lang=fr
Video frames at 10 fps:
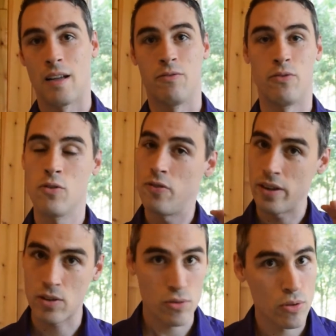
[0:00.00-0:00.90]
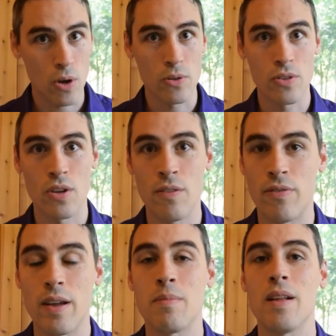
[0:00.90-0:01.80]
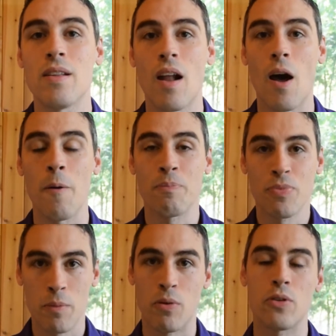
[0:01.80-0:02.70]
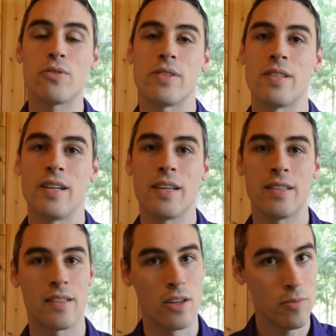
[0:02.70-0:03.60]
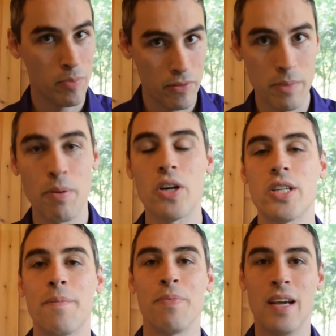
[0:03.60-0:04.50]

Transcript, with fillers: vous faites un sous-compte de 20 000 pour utiliser ces liquidités-là pour votre projet.